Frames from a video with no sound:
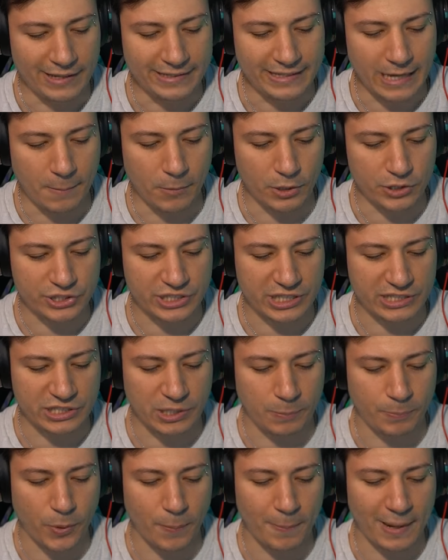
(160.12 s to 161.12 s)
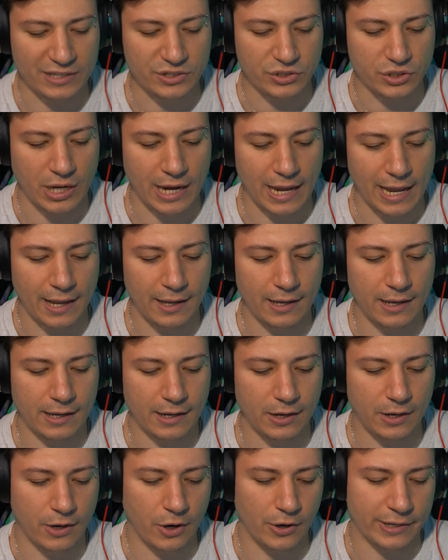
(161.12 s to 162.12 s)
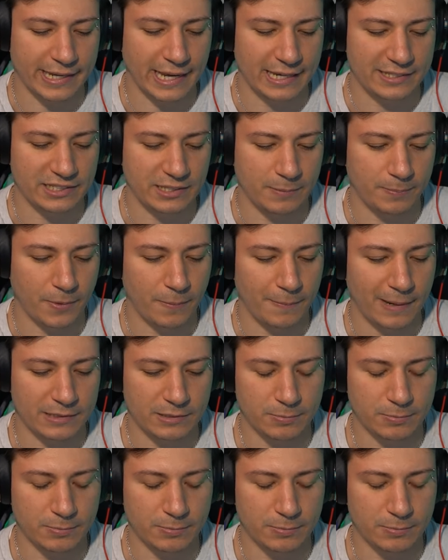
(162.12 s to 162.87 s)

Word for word: Beh, vediamo se si può mettere... Ok, si può